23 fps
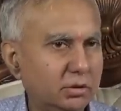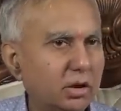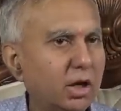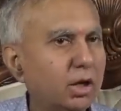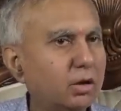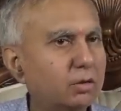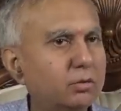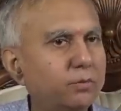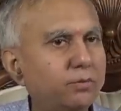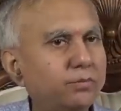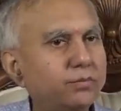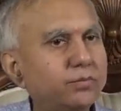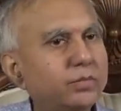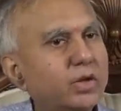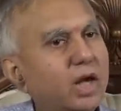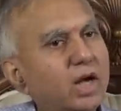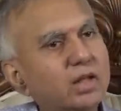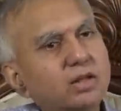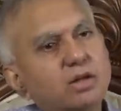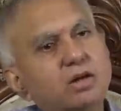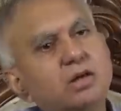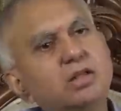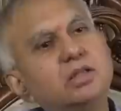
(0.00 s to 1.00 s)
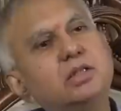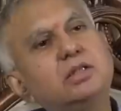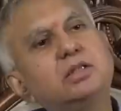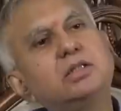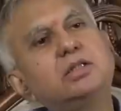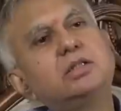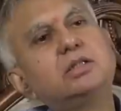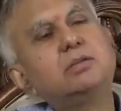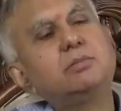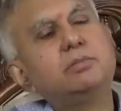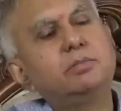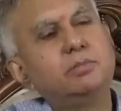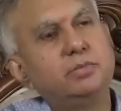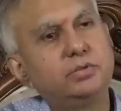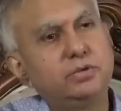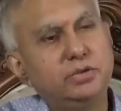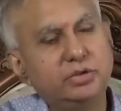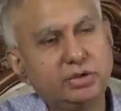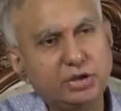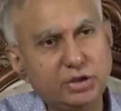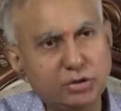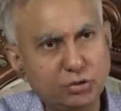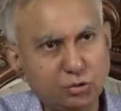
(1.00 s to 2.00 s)
నాకు ఆ తర్వాత
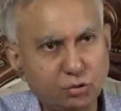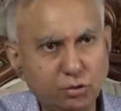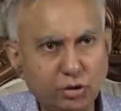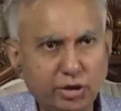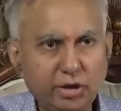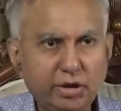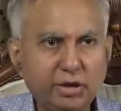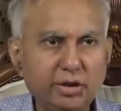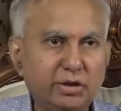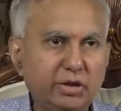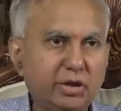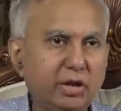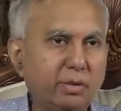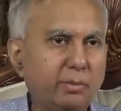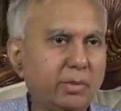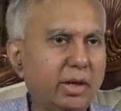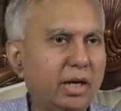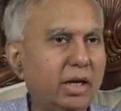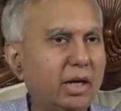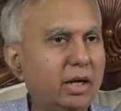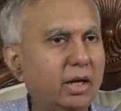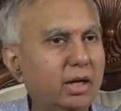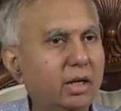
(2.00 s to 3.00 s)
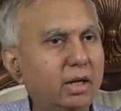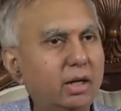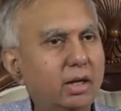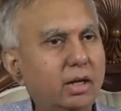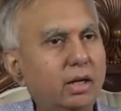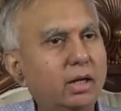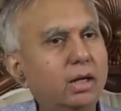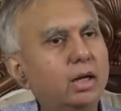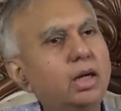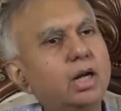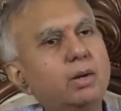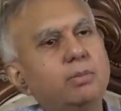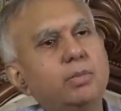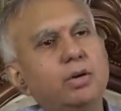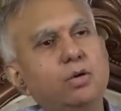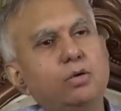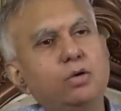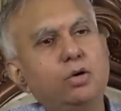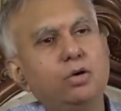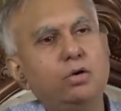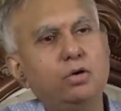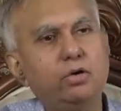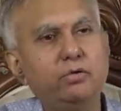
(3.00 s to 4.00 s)
తీసుకొని తిరుమల
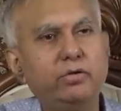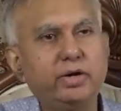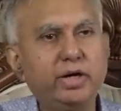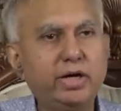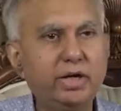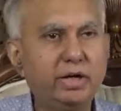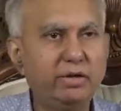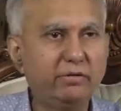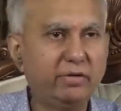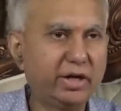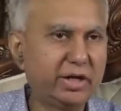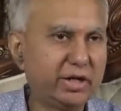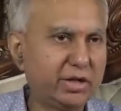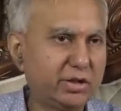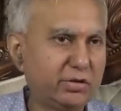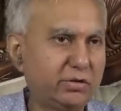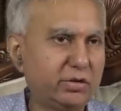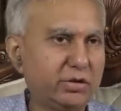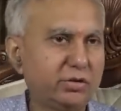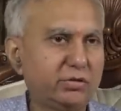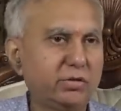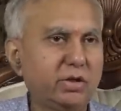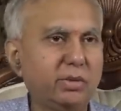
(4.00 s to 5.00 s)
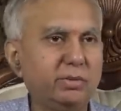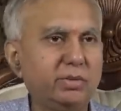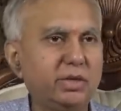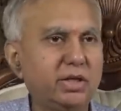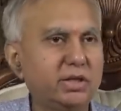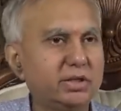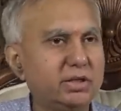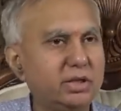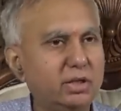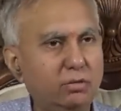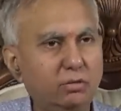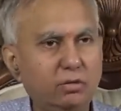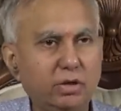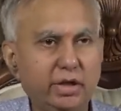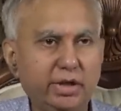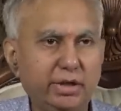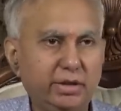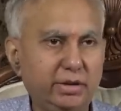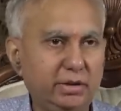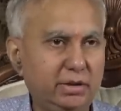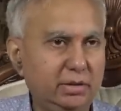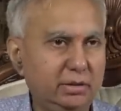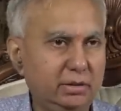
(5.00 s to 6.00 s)
గర్భగుడిలోకి వెళ్ళి వెంకటేశ్వర స్వామి దర్శనం కూడా
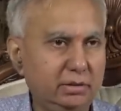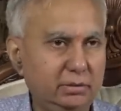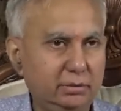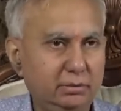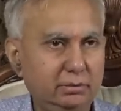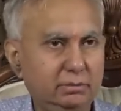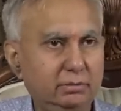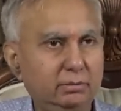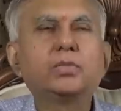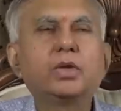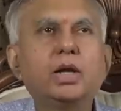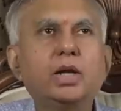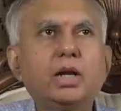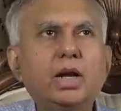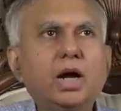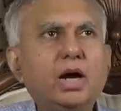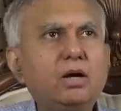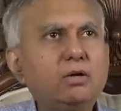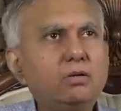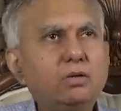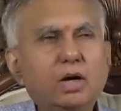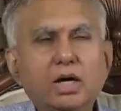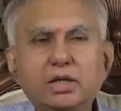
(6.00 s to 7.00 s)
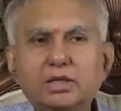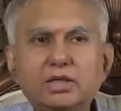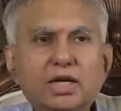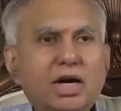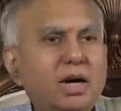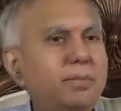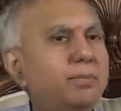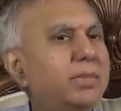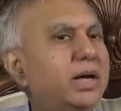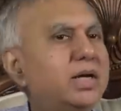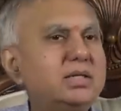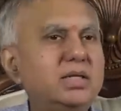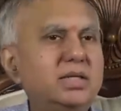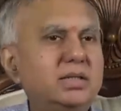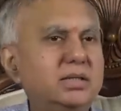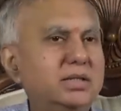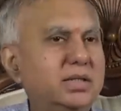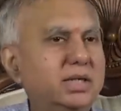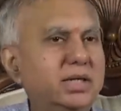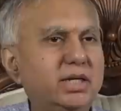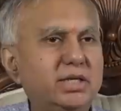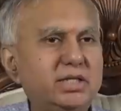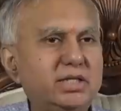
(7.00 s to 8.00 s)
అయింది నాకు అక్షరాభ్యాసం
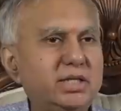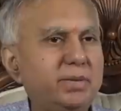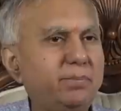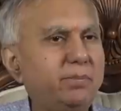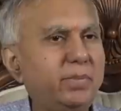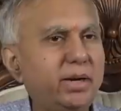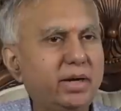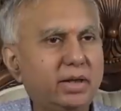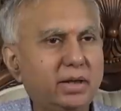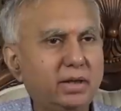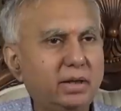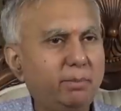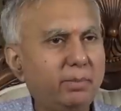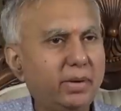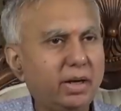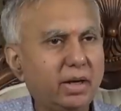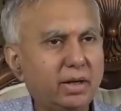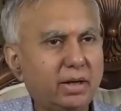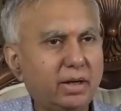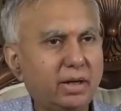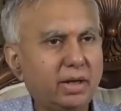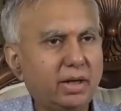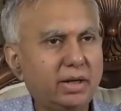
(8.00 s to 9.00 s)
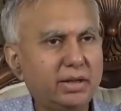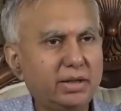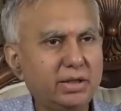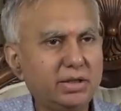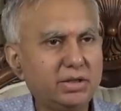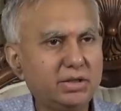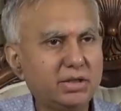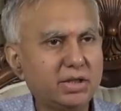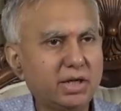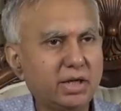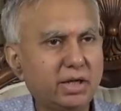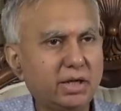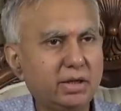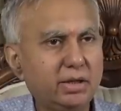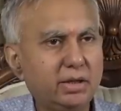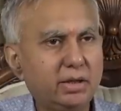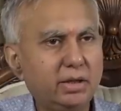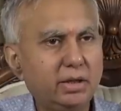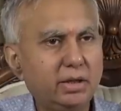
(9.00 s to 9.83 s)
సంగతి చెప్పాను కదా పలక అది ఇచ్చారు